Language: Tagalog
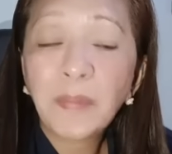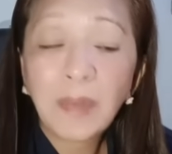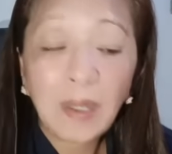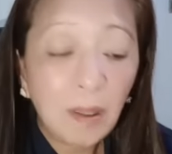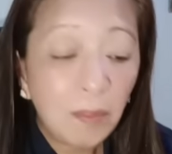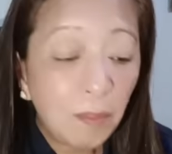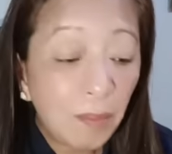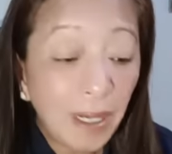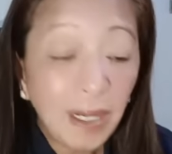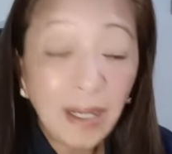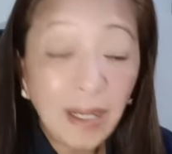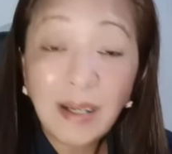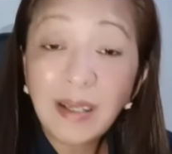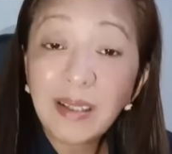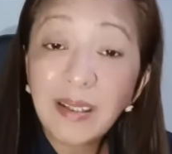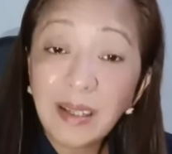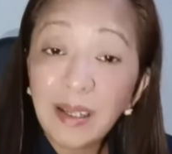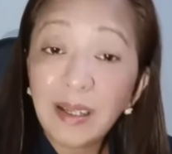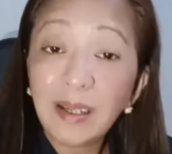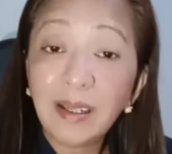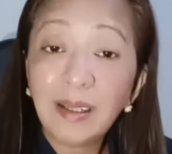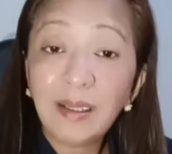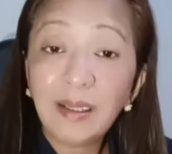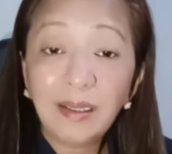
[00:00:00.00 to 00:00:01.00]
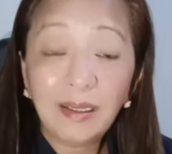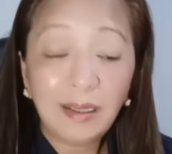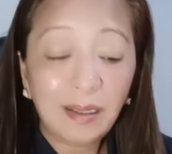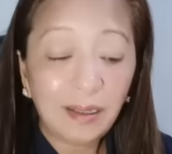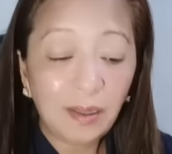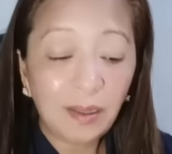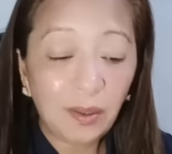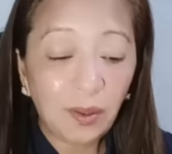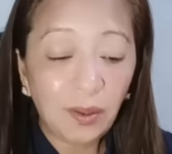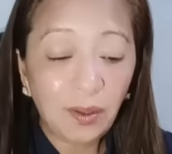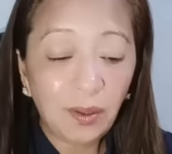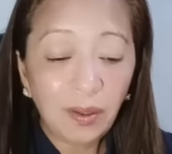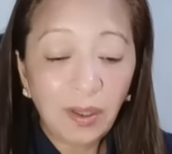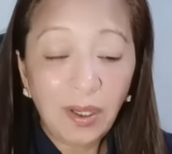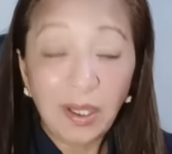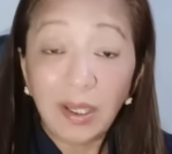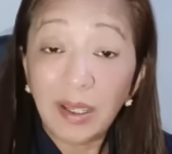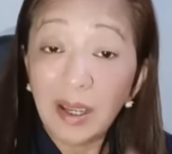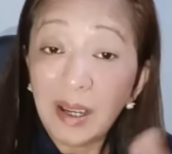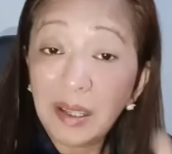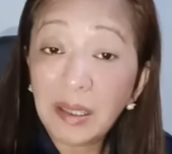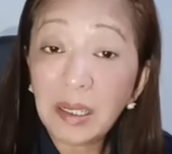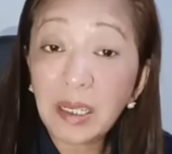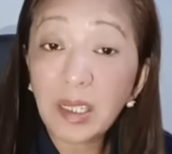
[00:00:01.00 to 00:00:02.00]
Mali kasi, eh, no?
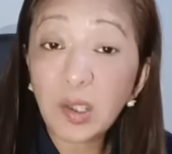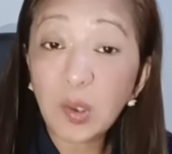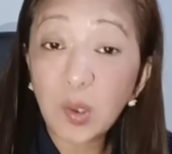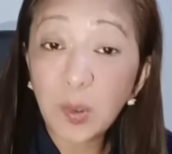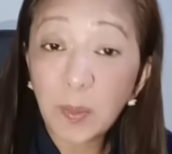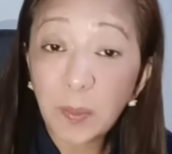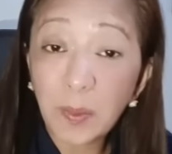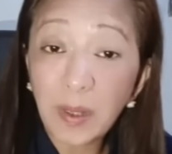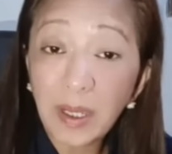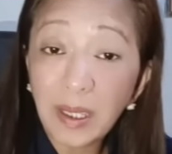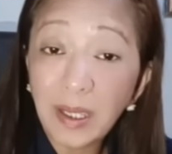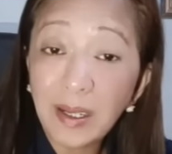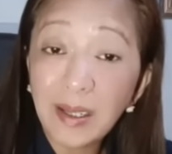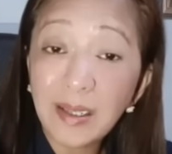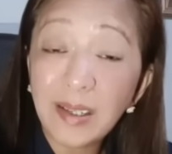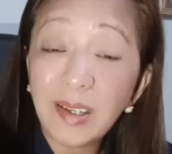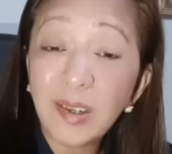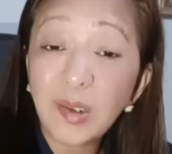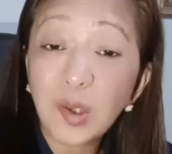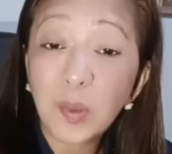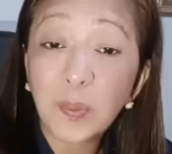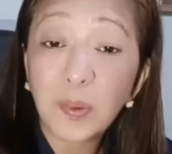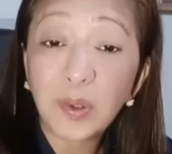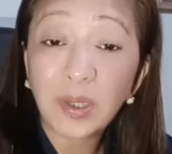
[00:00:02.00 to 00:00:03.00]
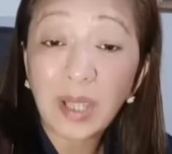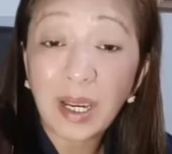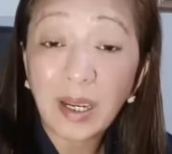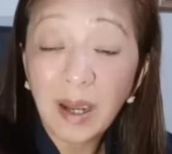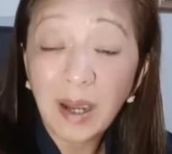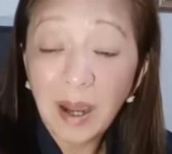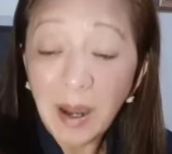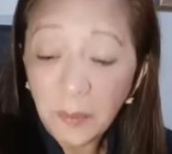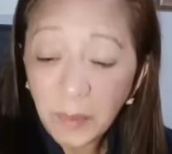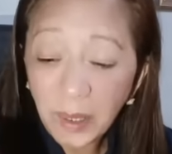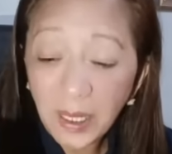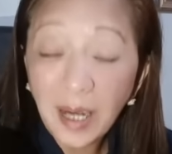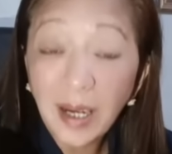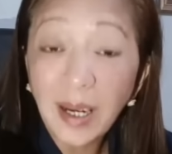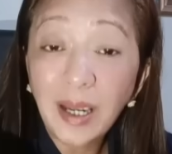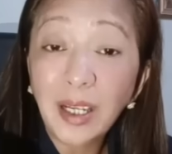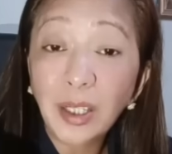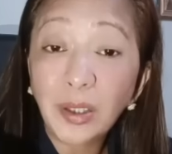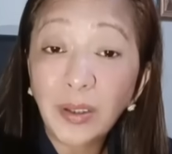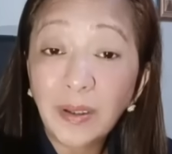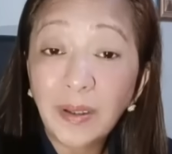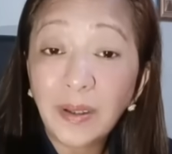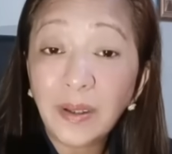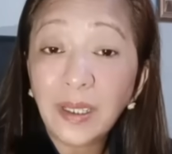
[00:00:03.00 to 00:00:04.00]
Eh, hindi kasi, hindi kasi nasuportahan. Pagka
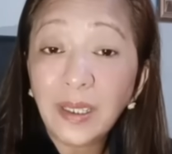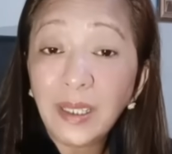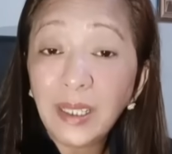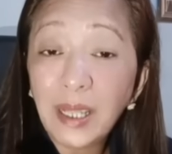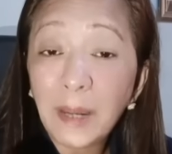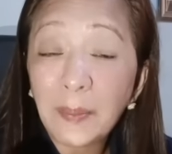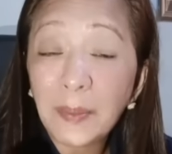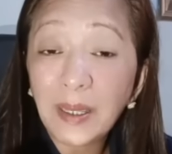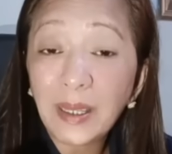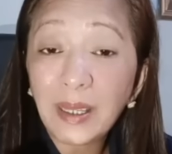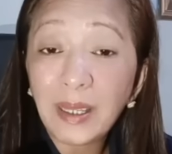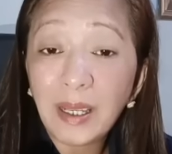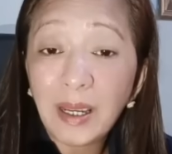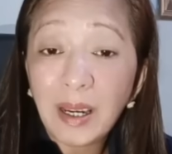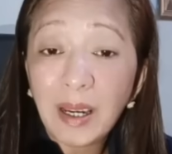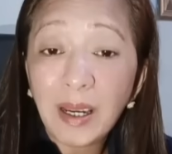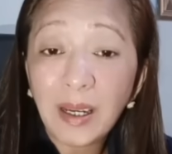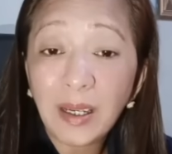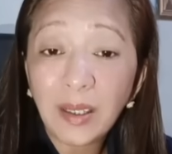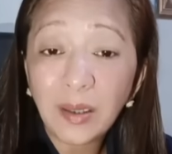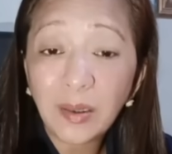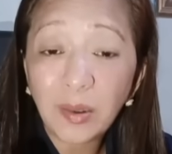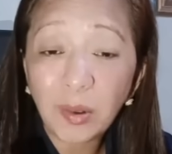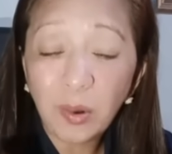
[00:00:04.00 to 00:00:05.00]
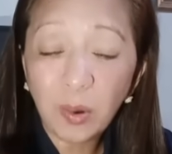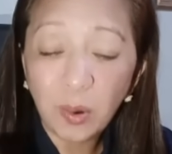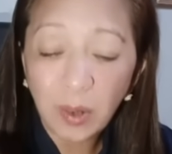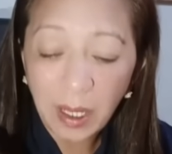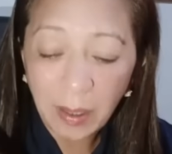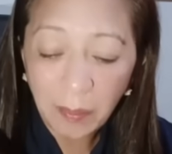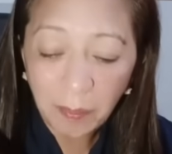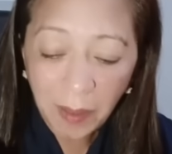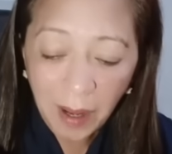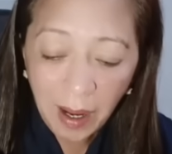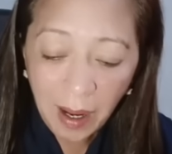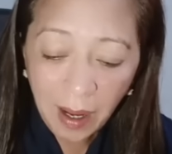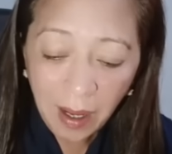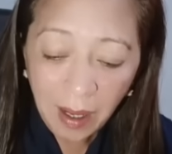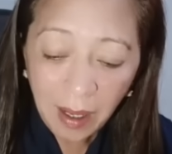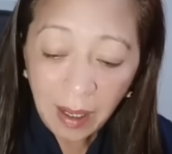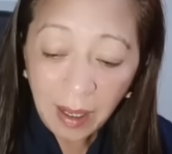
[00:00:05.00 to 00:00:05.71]
ganito, hindi dapat na tulungan pa.